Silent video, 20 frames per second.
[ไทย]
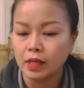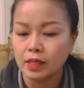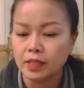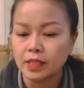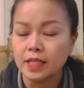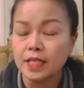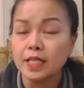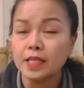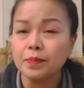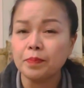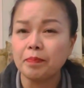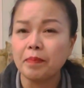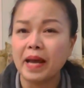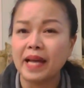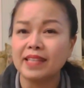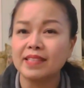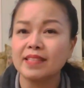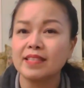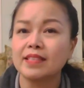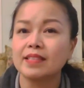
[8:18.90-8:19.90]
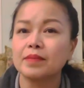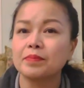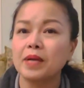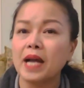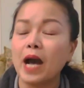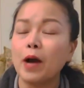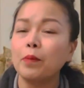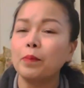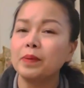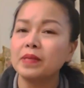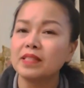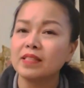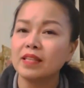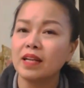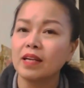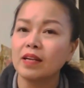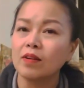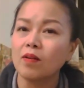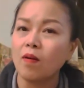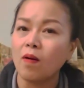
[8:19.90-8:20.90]

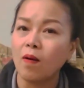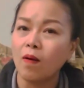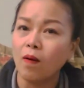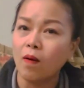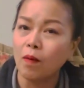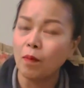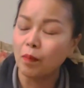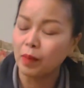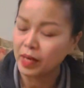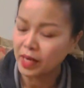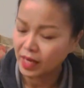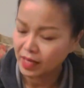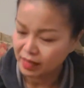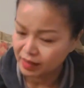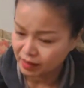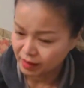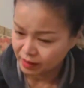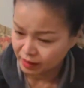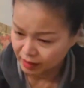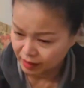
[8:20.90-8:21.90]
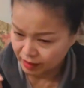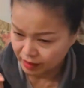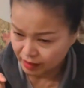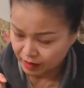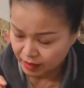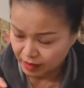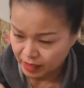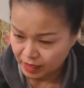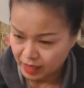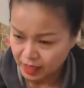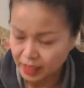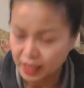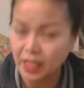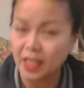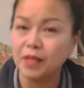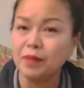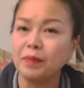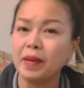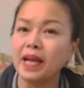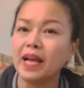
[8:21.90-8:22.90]
48-49%ของเพื่อนที่
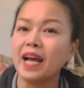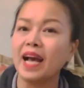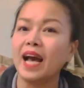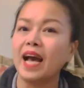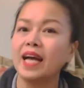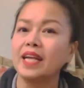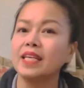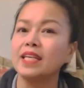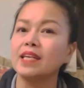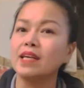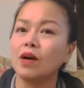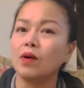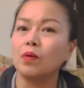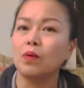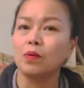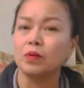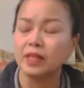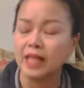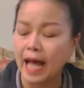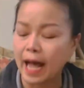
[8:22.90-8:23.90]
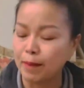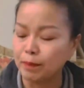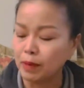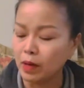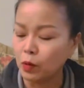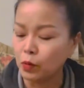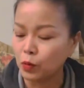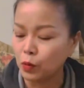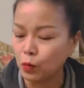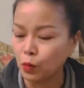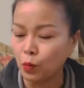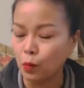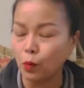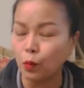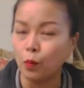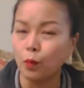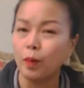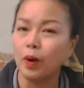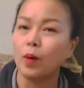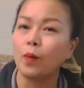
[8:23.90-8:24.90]
อเมริกาที่เขาตามเราดู
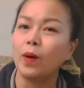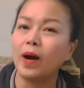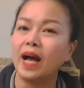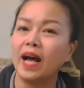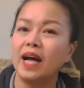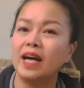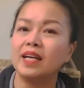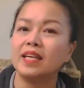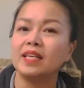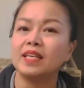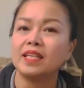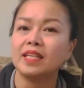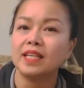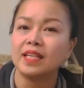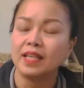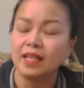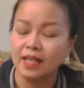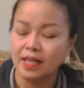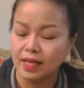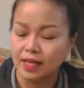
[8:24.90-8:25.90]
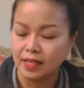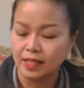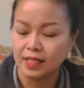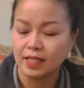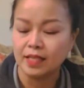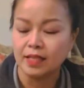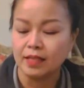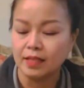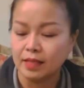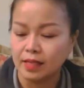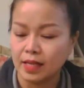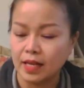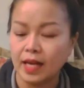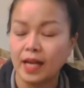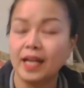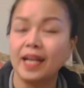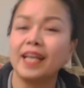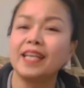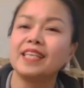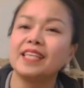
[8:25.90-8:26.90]
เพราะว่าที่อะ
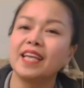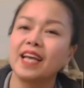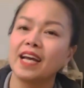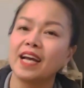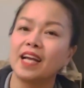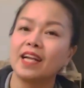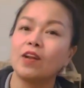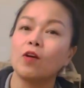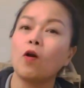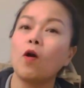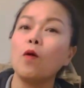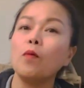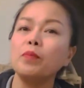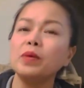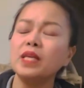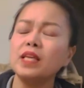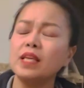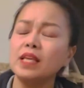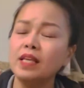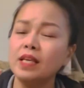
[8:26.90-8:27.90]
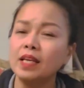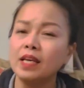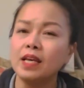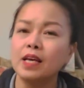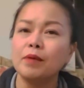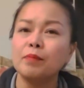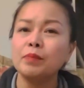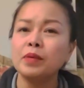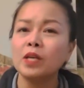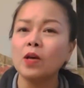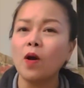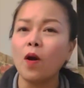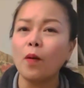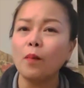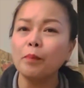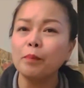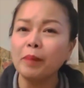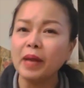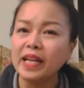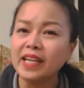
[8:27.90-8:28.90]
ไรเงี้ยค่ะแล้วก็มีมีคอม
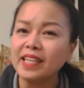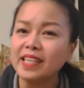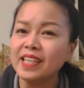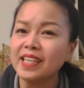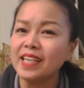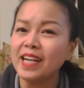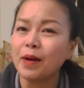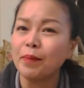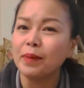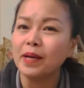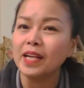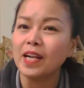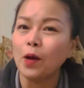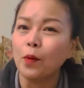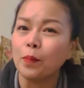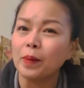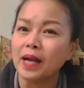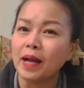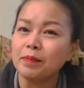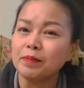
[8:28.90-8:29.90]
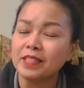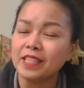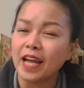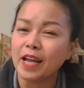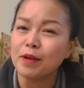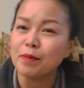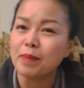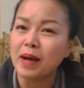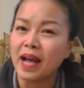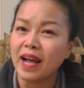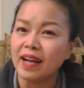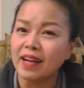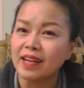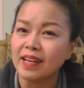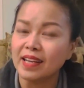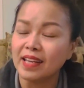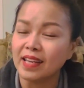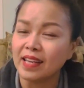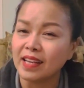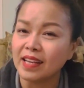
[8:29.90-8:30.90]
เมนต์ที่ทำให้เราประทับใจมาก
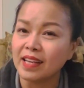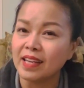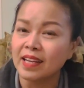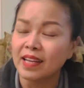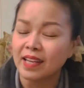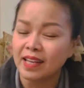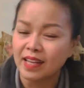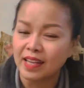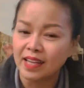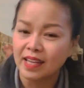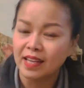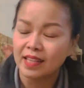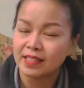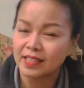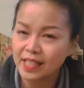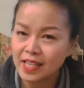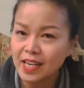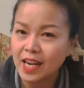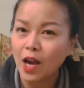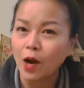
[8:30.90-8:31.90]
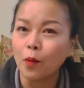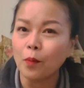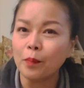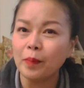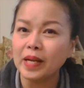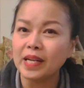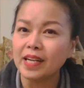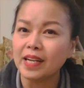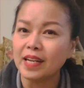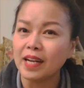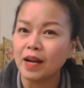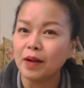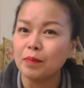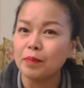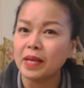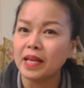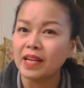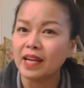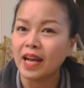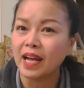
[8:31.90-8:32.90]
อีก ซึ่งเขาเป็นอเม
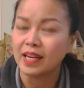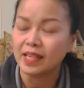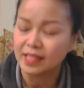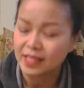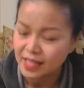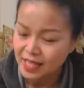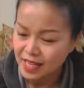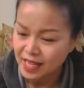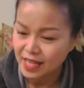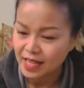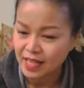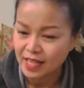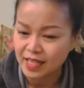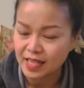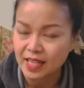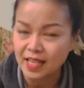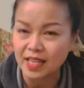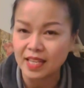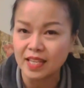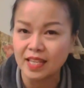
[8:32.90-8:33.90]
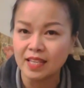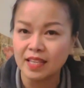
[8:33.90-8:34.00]
ริกันที่ที่